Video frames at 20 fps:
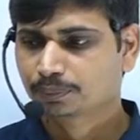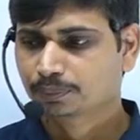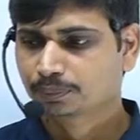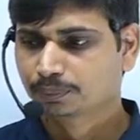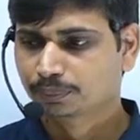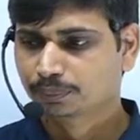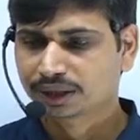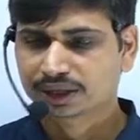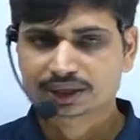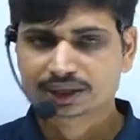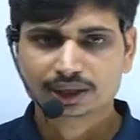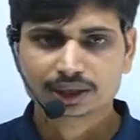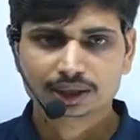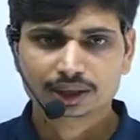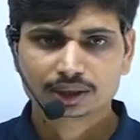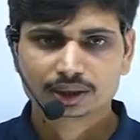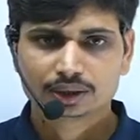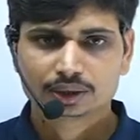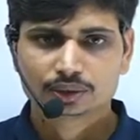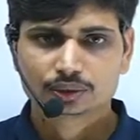पढ़िए
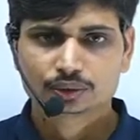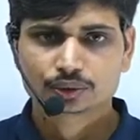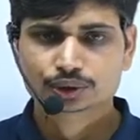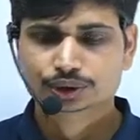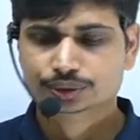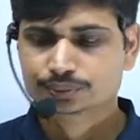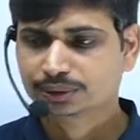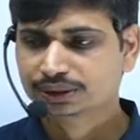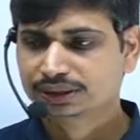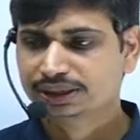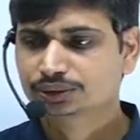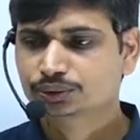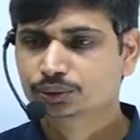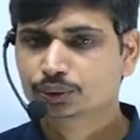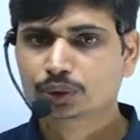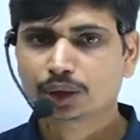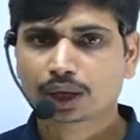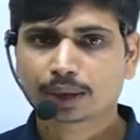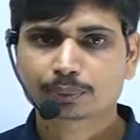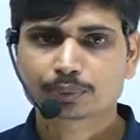उसमें से
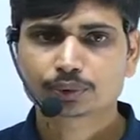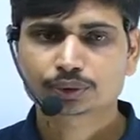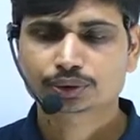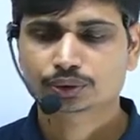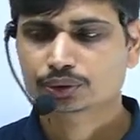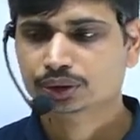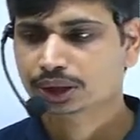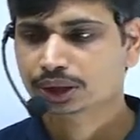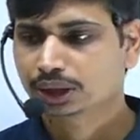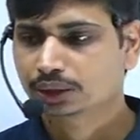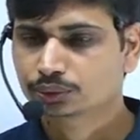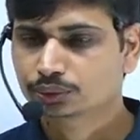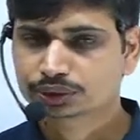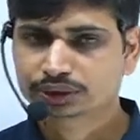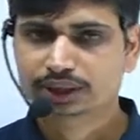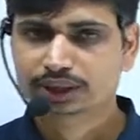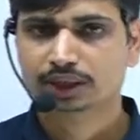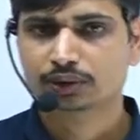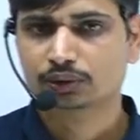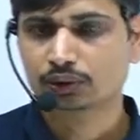जो आपको जरूरी है उस
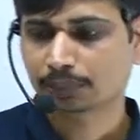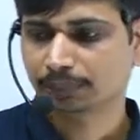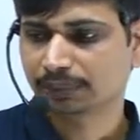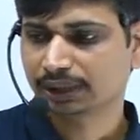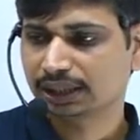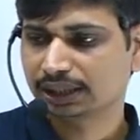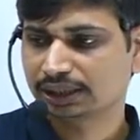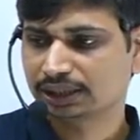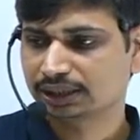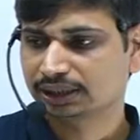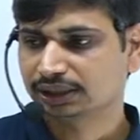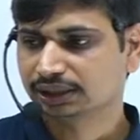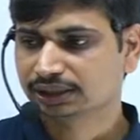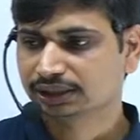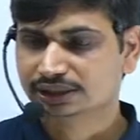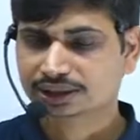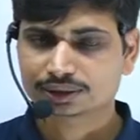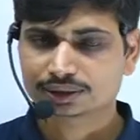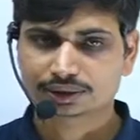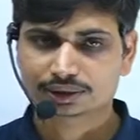डेटा को आप निकालते जाइए
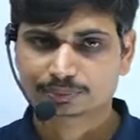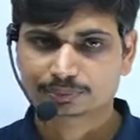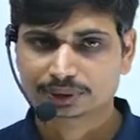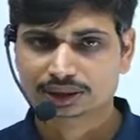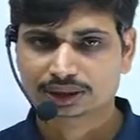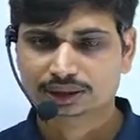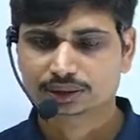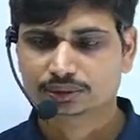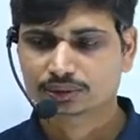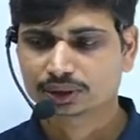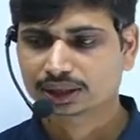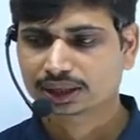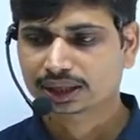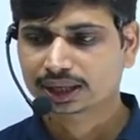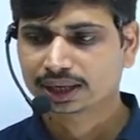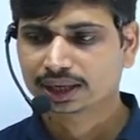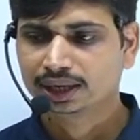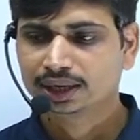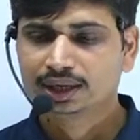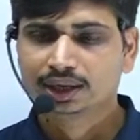जैसे इसमें से जरूरी क्या
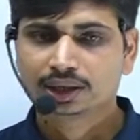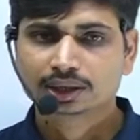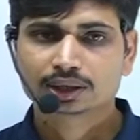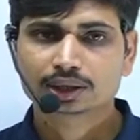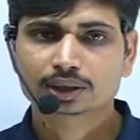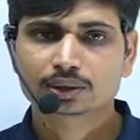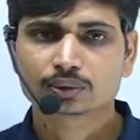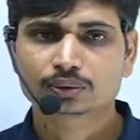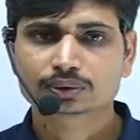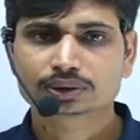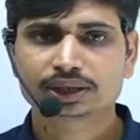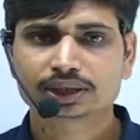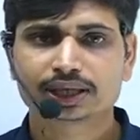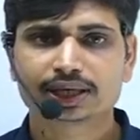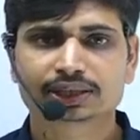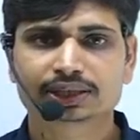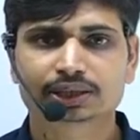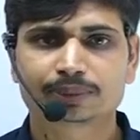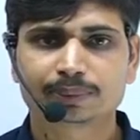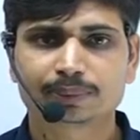है कि कौन से
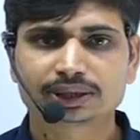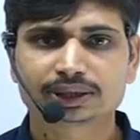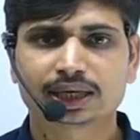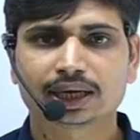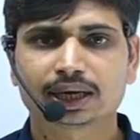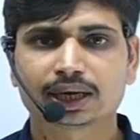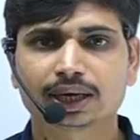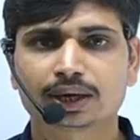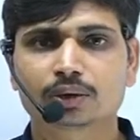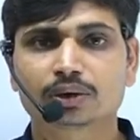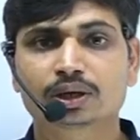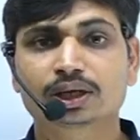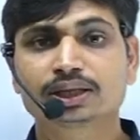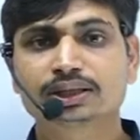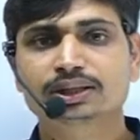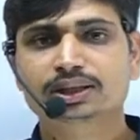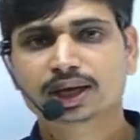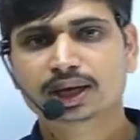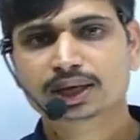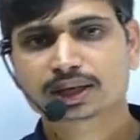डायरेक्शन में जा रहा है और
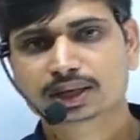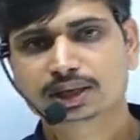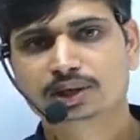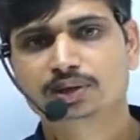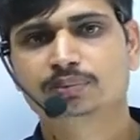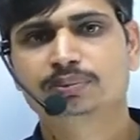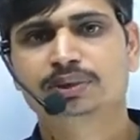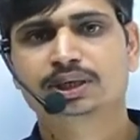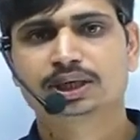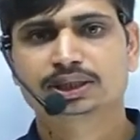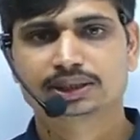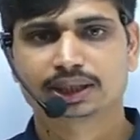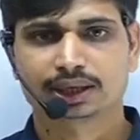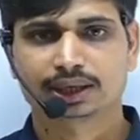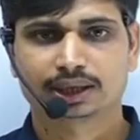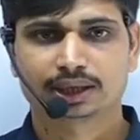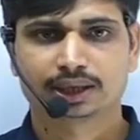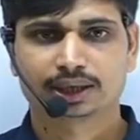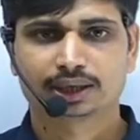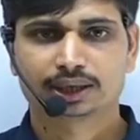कितना किलोमीटर जा
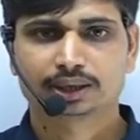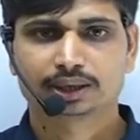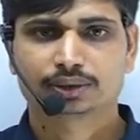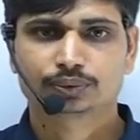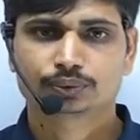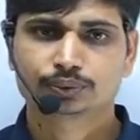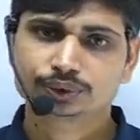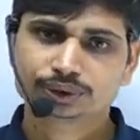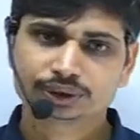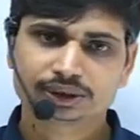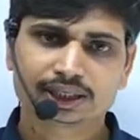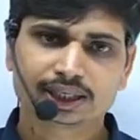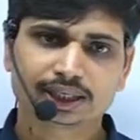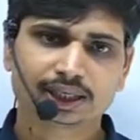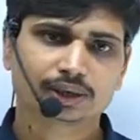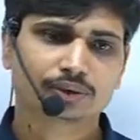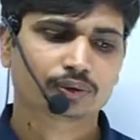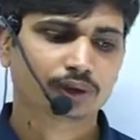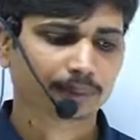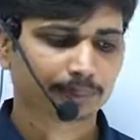रहा है उस डेटा
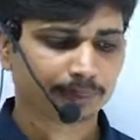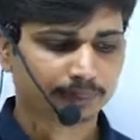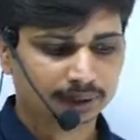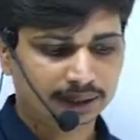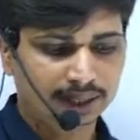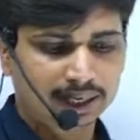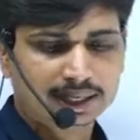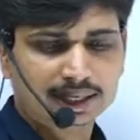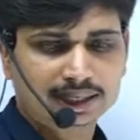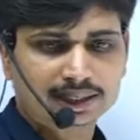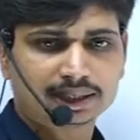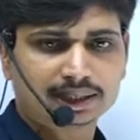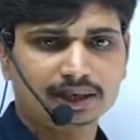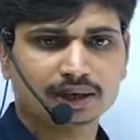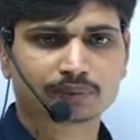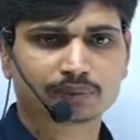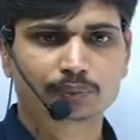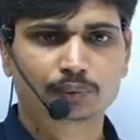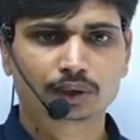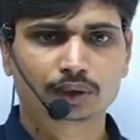को आप क्या करिए
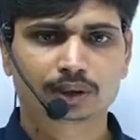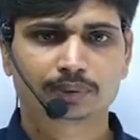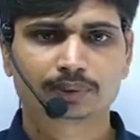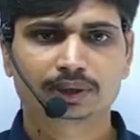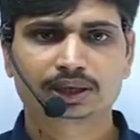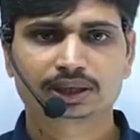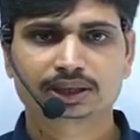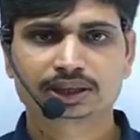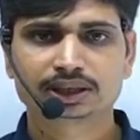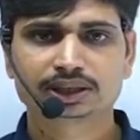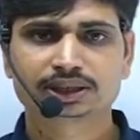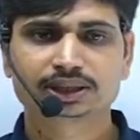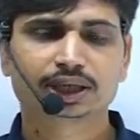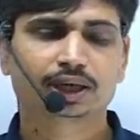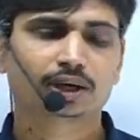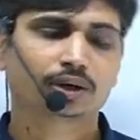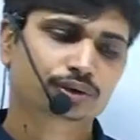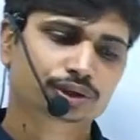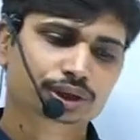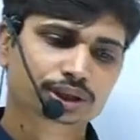रफ पॉइंट पे लिख दीजिए
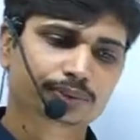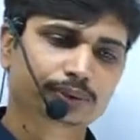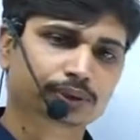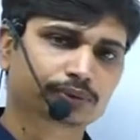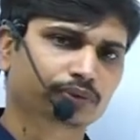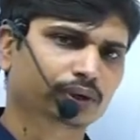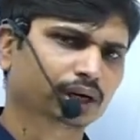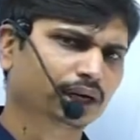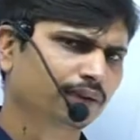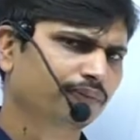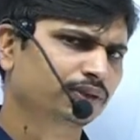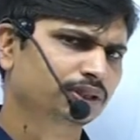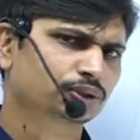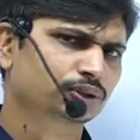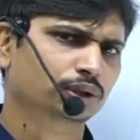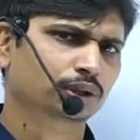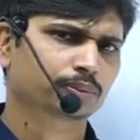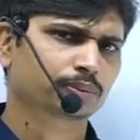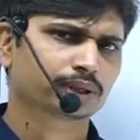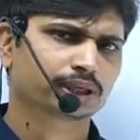और उसके बाद फटाफट
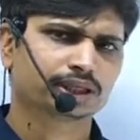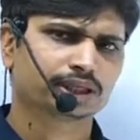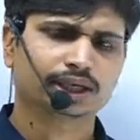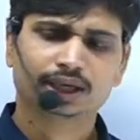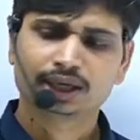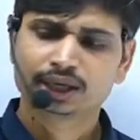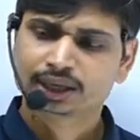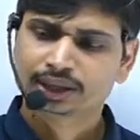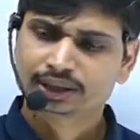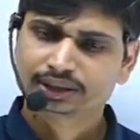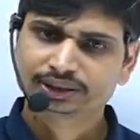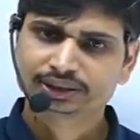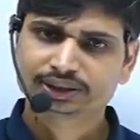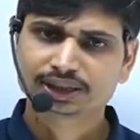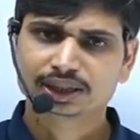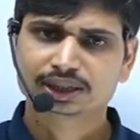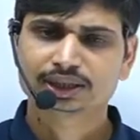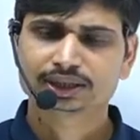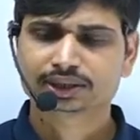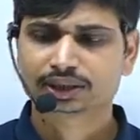सॉल्व करिए
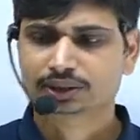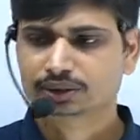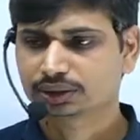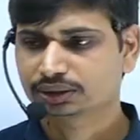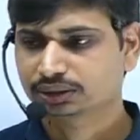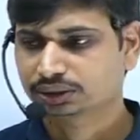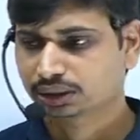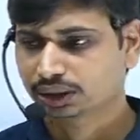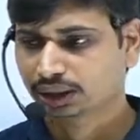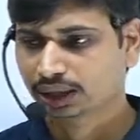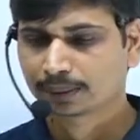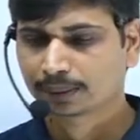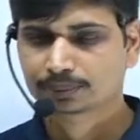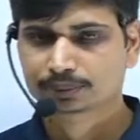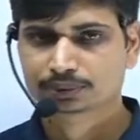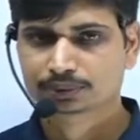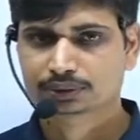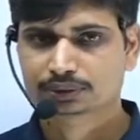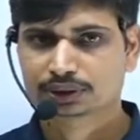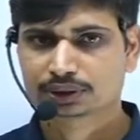जल्दी से
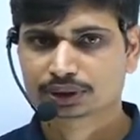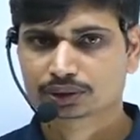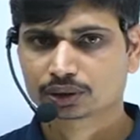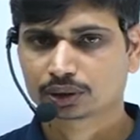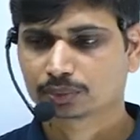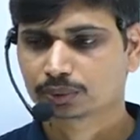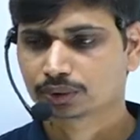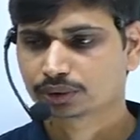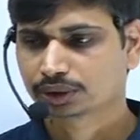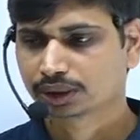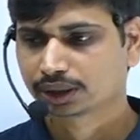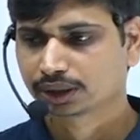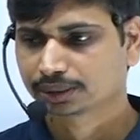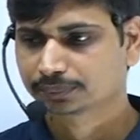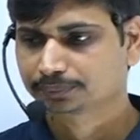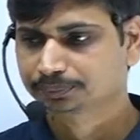आपसे सॉल्व हो जाएगा